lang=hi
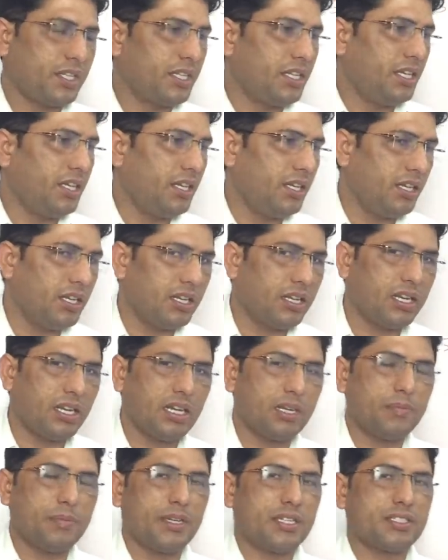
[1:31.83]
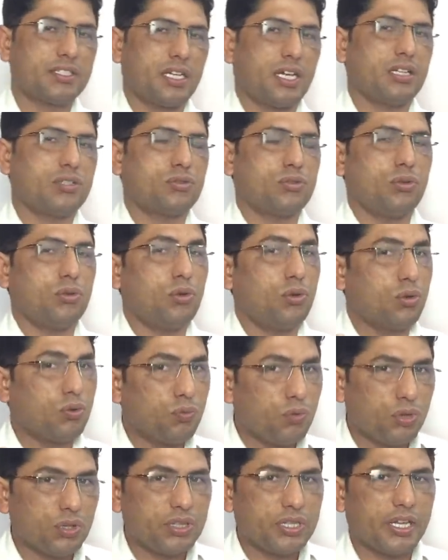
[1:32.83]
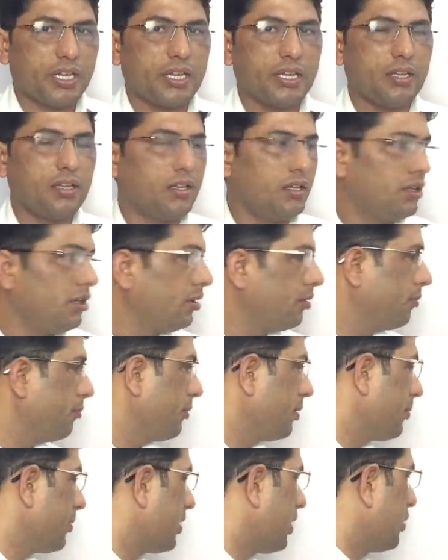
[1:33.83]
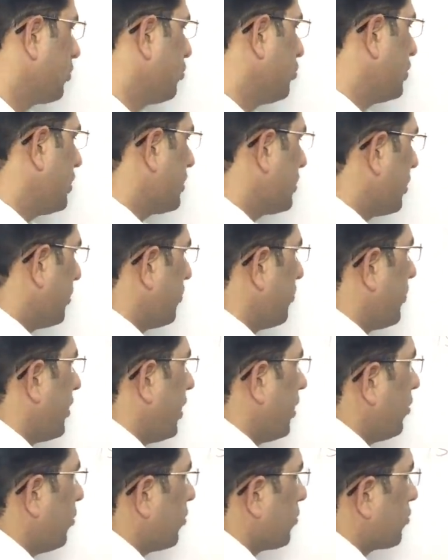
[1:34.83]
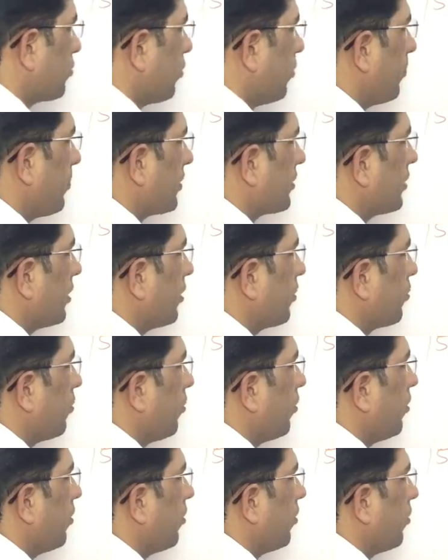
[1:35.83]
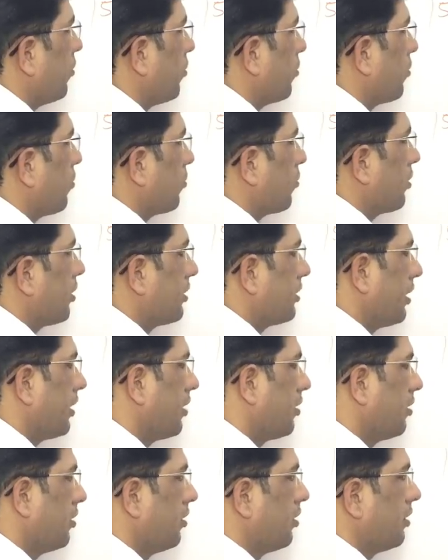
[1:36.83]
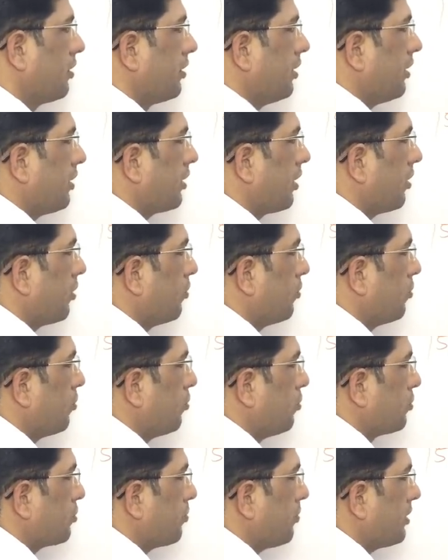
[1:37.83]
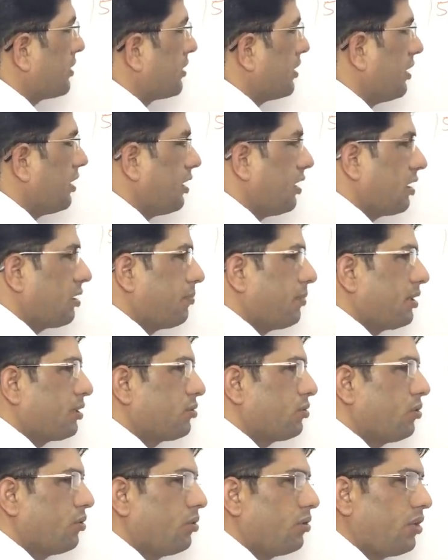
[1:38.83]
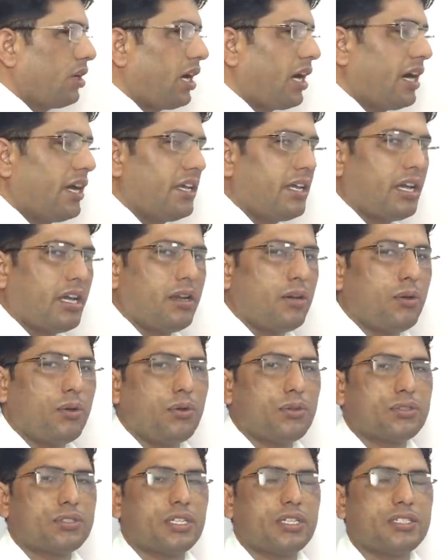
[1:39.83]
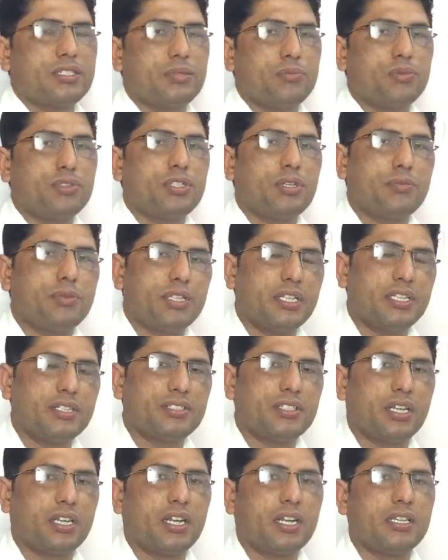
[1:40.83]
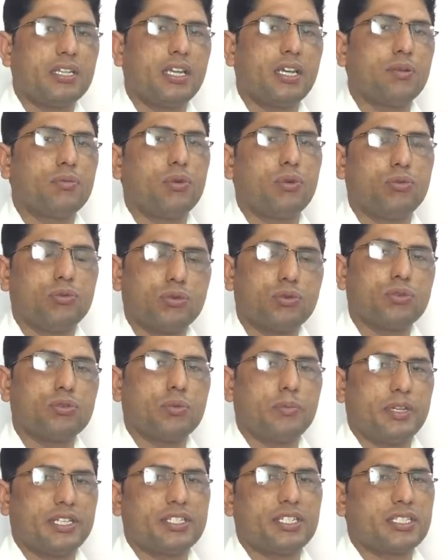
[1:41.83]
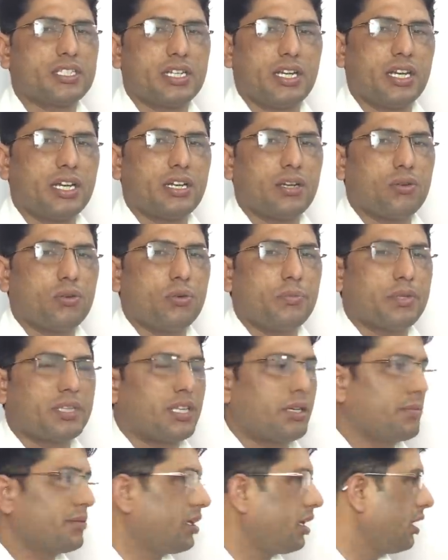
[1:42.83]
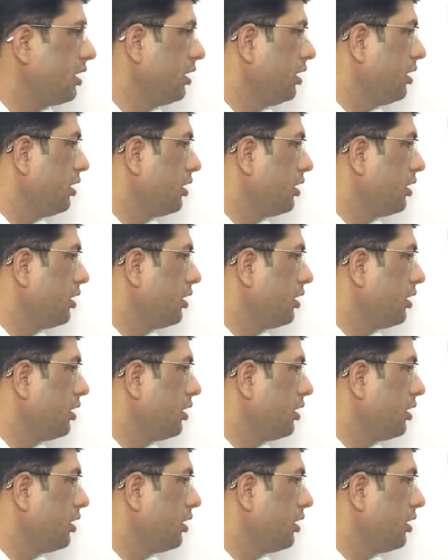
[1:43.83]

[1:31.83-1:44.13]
कि लगभग 700 लोग वो थे मैं बता दूं जैसे मान लो 100 परसेंट कॉल लोगों के थे ठीक है उसमें से लगभग तो हाय हेलो सर जी मुझे विदेश जाना ये वो उनको तो मैसेज करने का कोई मतलब था